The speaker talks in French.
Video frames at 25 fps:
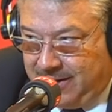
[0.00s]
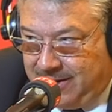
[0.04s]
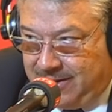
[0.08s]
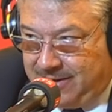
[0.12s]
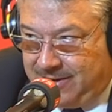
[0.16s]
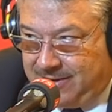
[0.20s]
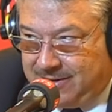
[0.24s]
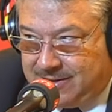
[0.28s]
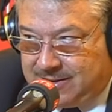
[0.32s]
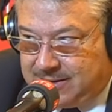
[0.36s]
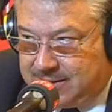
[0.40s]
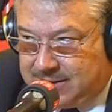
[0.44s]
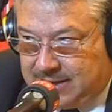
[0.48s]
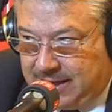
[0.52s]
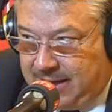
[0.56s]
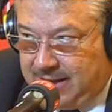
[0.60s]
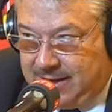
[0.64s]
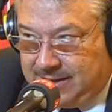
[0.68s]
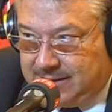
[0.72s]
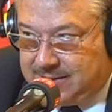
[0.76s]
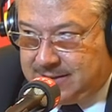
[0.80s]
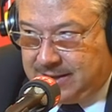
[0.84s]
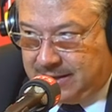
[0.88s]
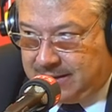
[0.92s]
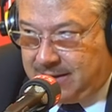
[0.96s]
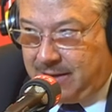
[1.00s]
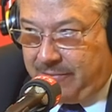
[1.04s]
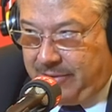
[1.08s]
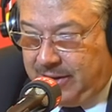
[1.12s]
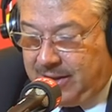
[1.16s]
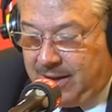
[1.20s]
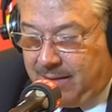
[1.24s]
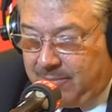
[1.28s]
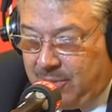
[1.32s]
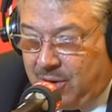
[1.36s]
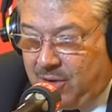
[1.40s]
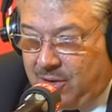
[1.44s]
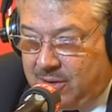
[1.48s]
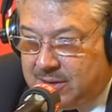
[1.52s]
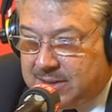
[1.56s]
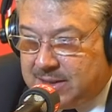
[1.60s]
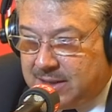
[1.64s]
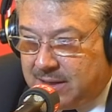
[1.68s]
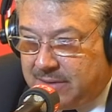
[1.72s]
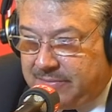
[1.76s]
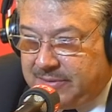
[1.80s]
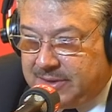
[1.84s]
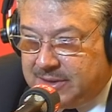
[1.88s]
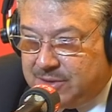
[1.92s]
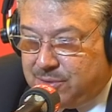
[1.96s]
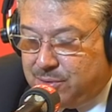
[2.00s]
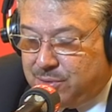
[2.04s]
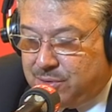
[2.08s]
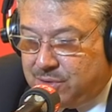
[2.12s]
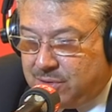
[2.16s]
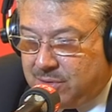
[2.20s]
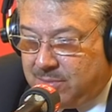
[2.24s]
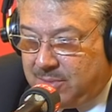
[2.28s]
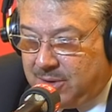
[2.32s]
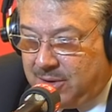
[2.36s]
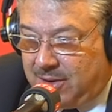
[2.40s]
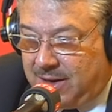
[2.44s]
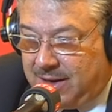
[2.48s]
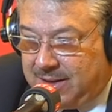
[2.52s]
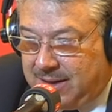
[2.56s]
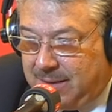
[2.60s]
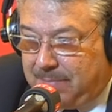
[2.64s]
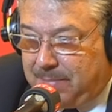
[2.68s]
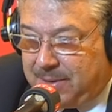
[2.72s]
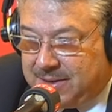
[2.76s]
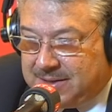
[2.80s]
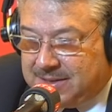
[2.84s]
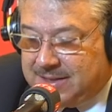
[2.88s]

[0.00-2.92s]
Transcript: Euh, c'est évidemment un service justement à des,